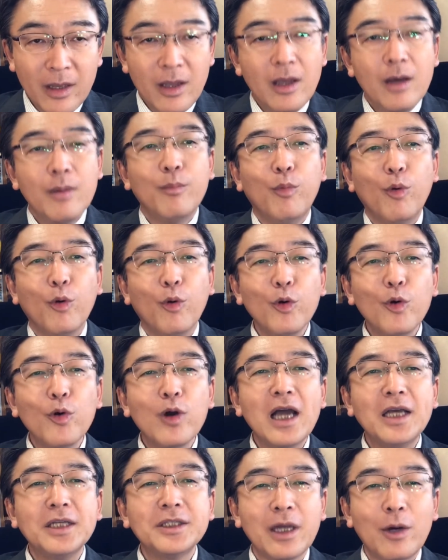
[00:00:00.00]
ボロ
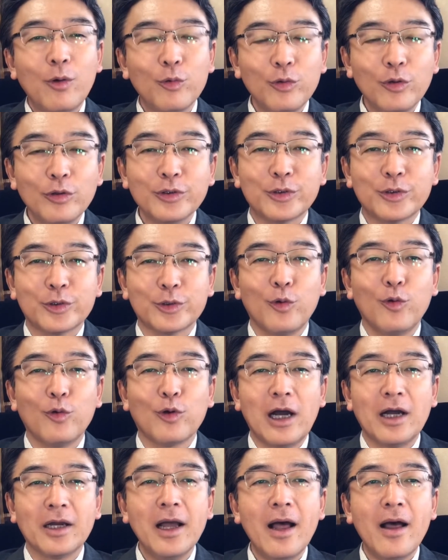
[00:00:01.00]
会社ほど
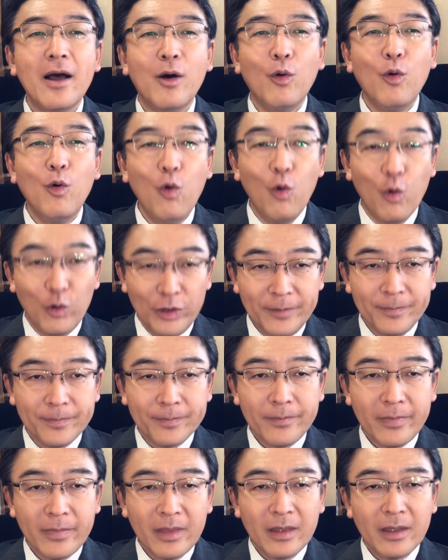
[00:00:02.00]
スローガンが多い。
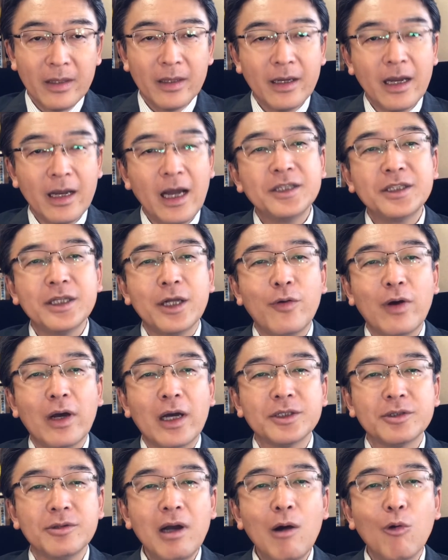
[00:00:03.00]
会社の
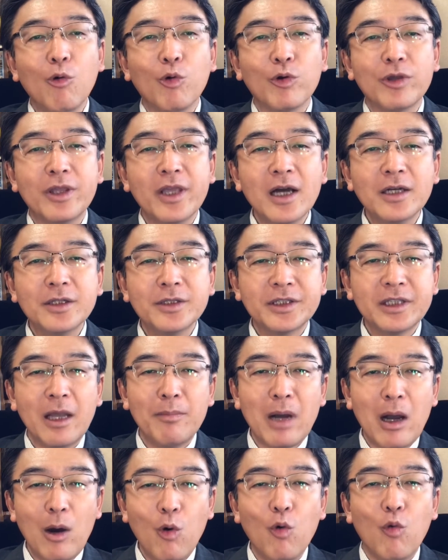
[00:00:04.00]
赤字はお客
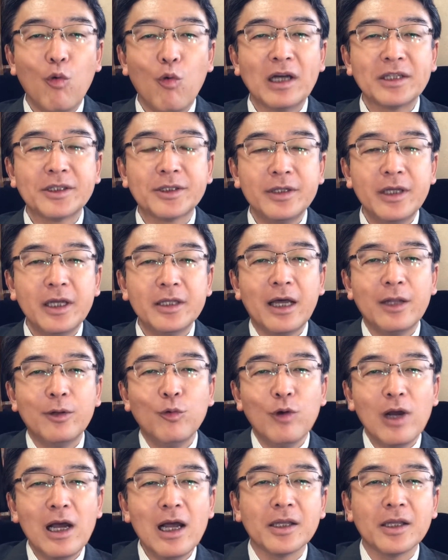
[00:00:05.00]
様を忘れた
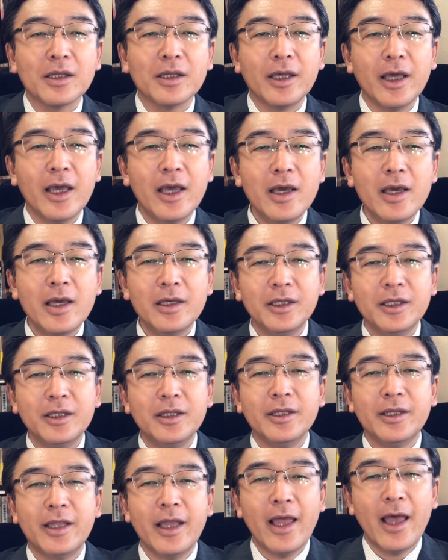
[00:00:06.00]
のが原
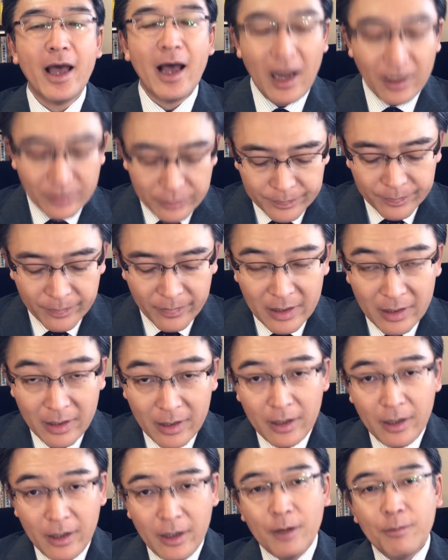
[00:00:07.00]
因である。
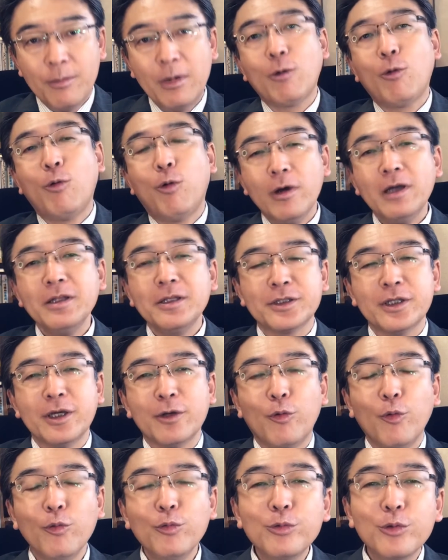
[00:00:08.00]
これはですね、
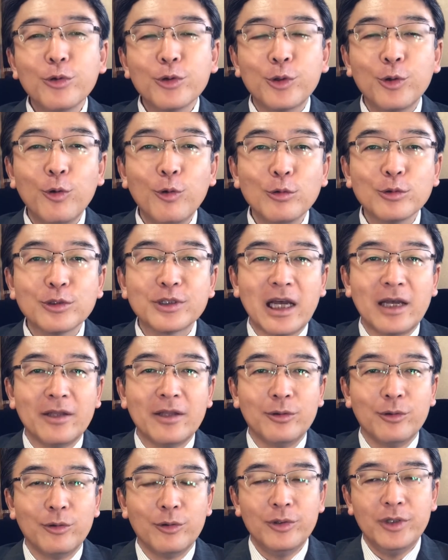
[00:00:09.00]
ほんの氷
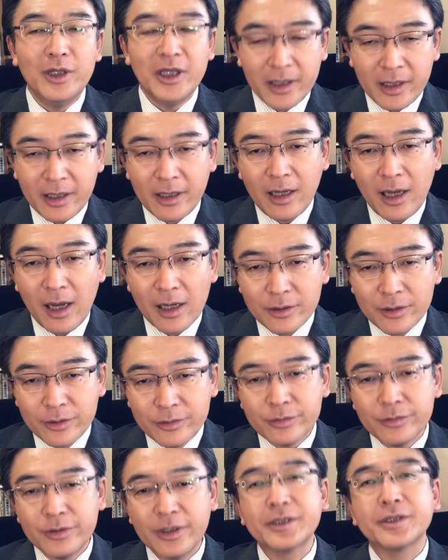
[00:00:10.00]
山の一
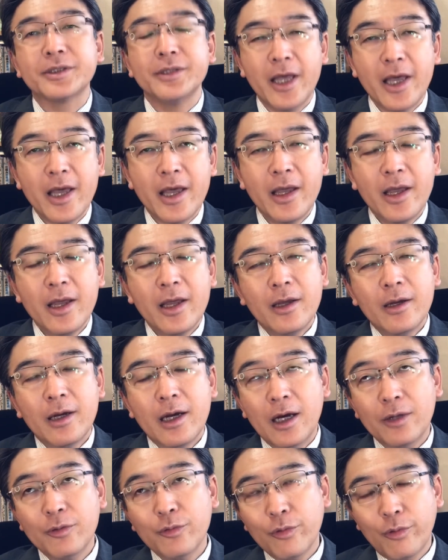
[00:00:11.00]
角ですね。
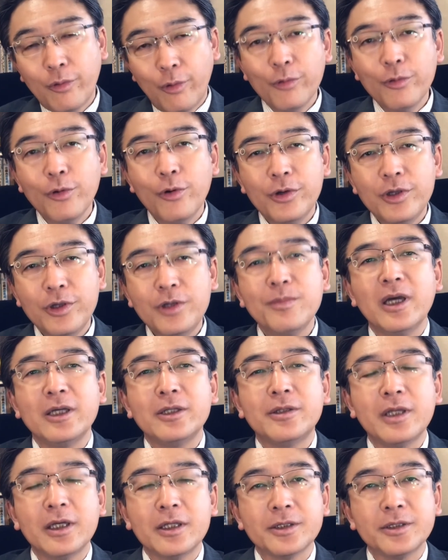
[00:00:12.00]
この今言っ
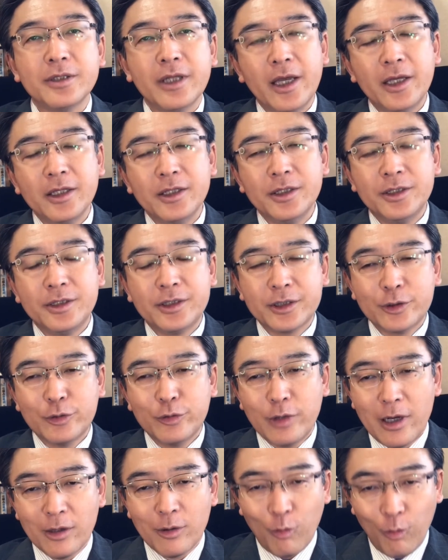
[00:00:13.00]
たですね市
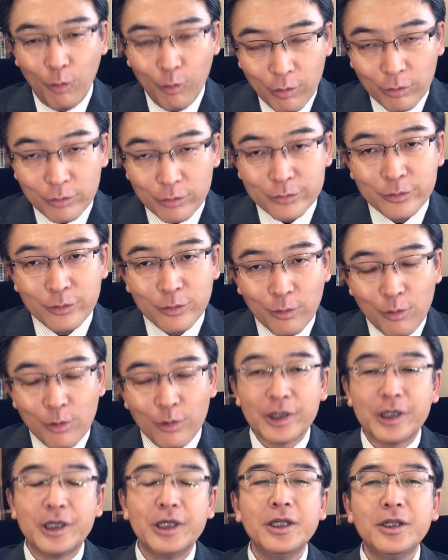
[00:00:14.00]
倉語録を
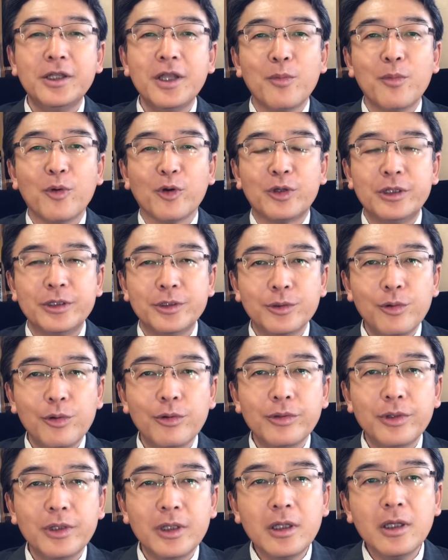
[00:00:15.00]
聞いても、非
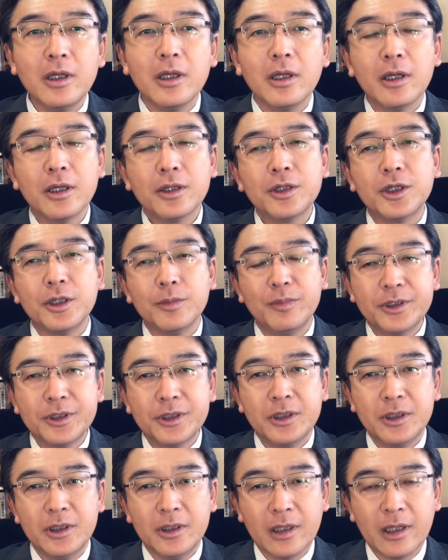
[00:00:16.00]
常に厳
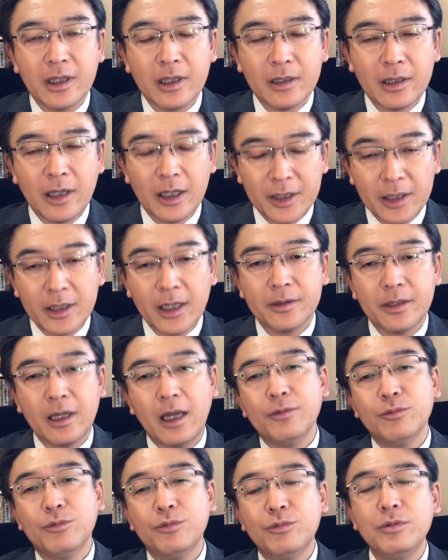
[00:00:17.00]
しい方だっ
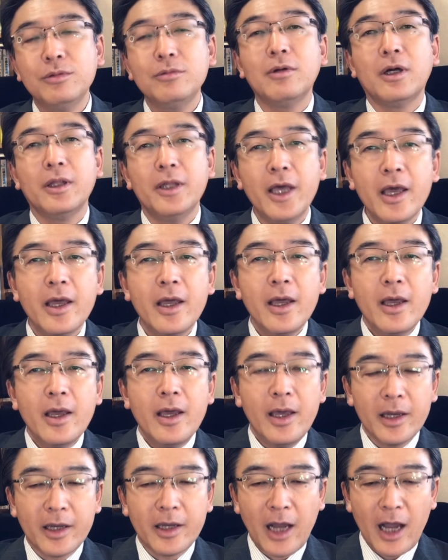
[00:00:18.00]
たというのはね
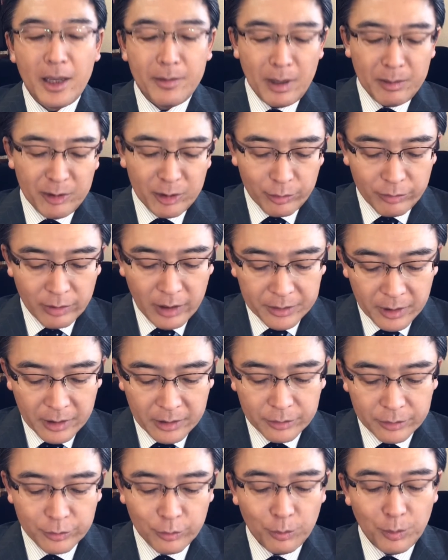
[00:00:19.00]
垣間見ることがで
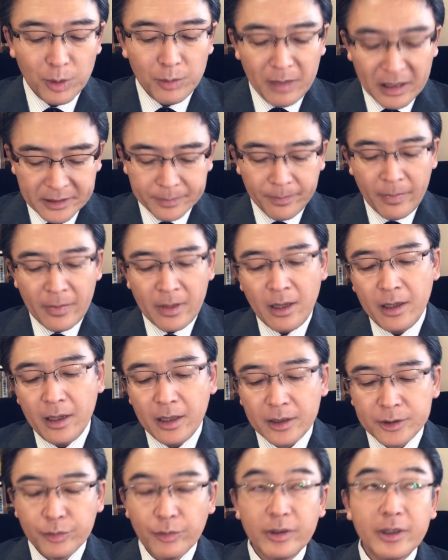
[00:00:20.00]
きると思います。
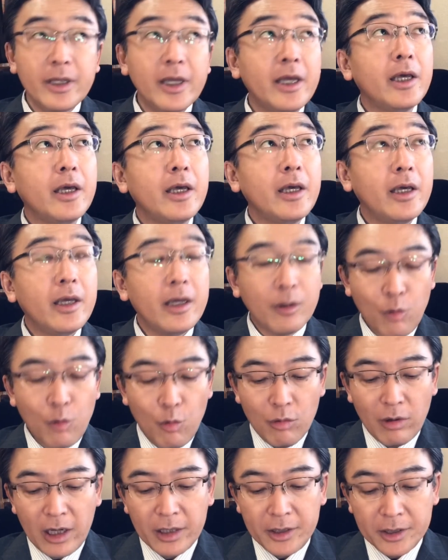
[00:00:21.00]
それで
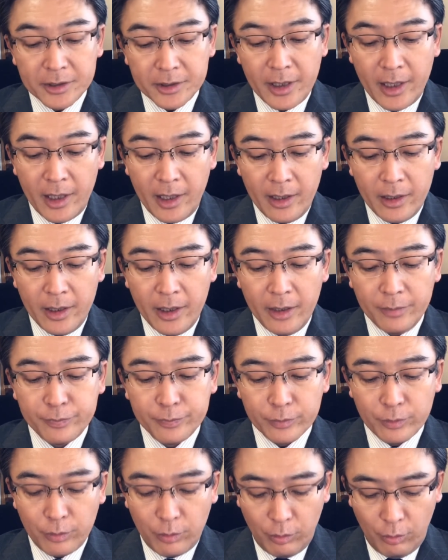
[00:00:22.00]
今回ですね
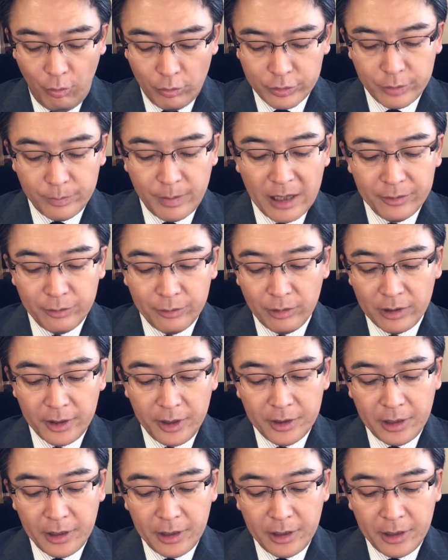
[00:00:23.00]
復刻版というのが出た